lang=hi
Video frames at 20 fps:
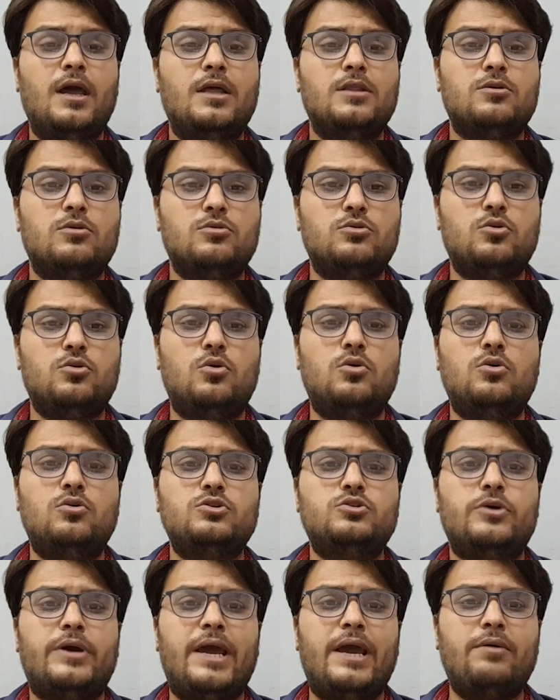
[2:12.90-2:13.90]
तो दोनों
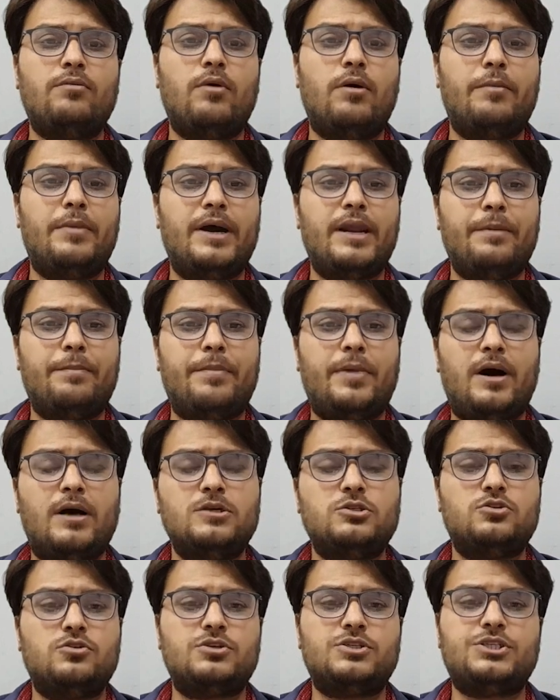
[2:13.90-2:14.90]
जो हैं वो हमारे
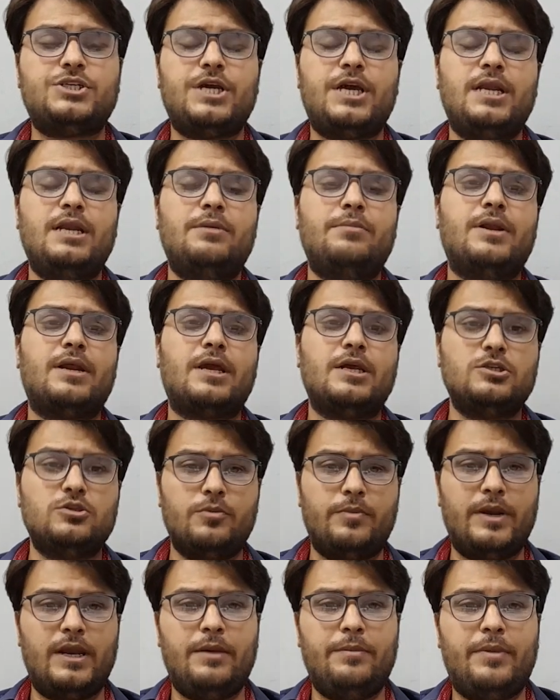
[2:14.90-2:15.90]
पाँच और छः नंबर के
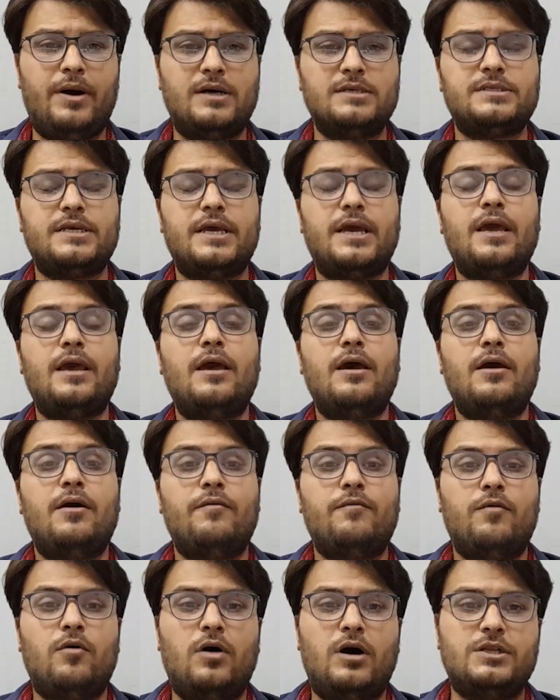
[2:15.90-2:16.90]
जो बल्लेबाज हैं
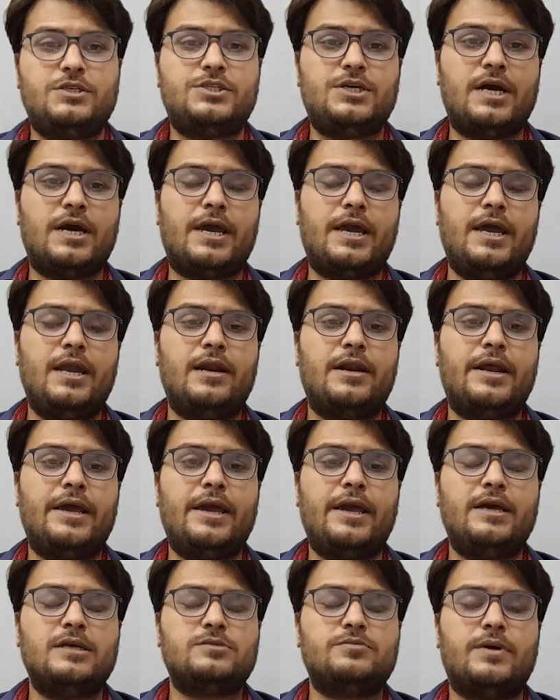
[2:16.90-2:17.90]
वो अच्छा खेल रहे
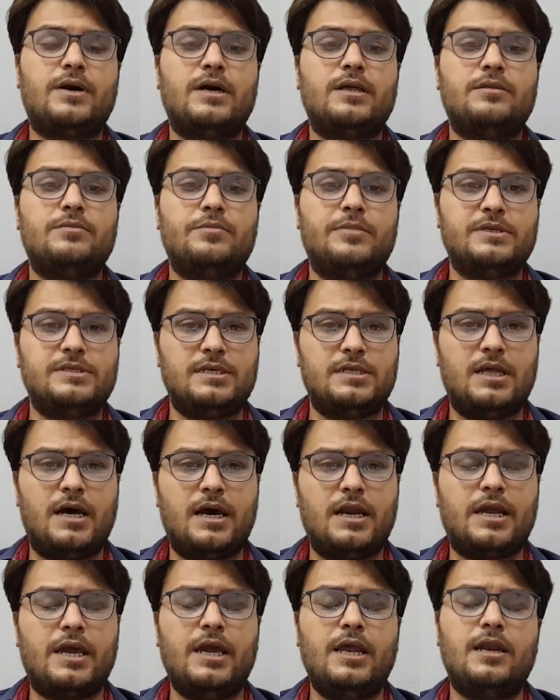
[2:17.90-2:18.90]
हैं इस वक्त
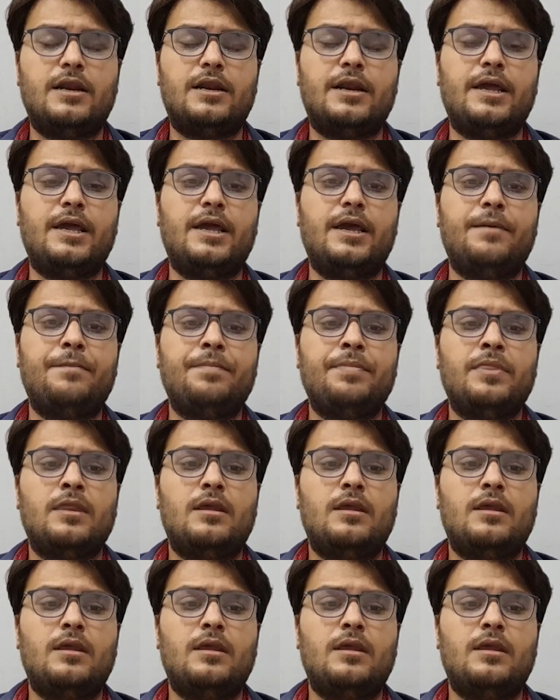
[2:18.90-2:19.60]
मज़ेदार खेल रहे हैं